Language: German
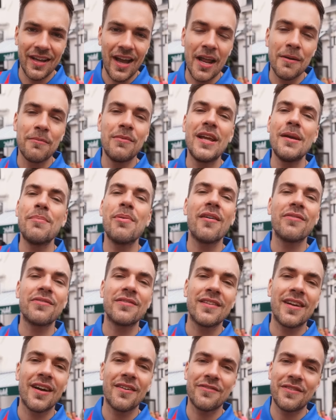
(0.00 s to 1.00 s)
einem
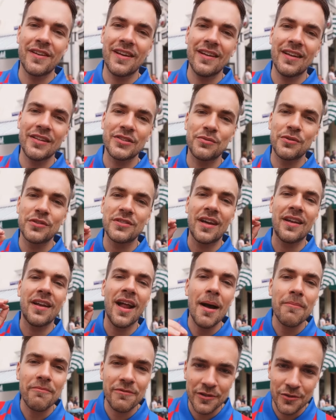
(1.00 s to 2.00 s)
lebhaften Café, das für seinen
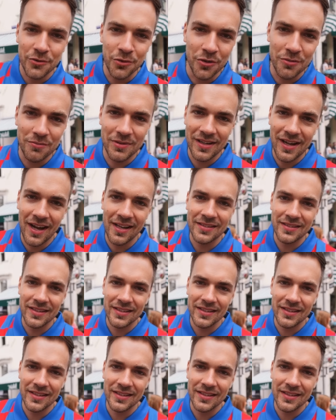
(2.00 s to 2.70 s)
Apfelkuchen bekannt